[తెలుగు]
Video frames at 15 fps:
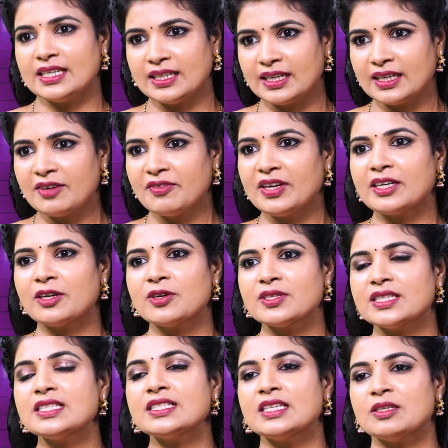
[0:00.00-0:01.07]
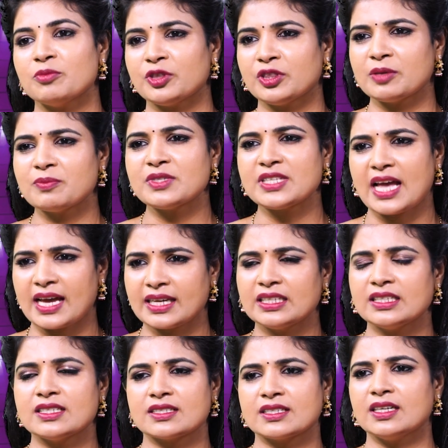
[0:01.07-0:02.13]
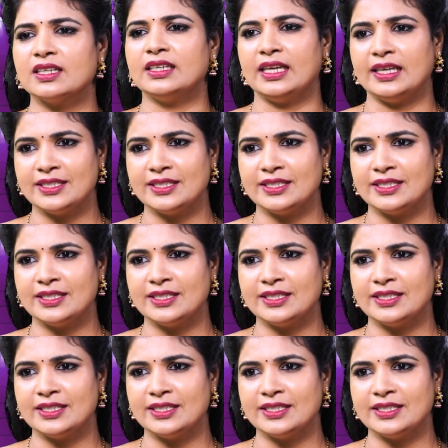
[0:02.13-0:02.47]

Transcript: జనరల్గా వెయిట్ లాస్ అయితే స్కిన్ మొత్తం సాగినెస్గా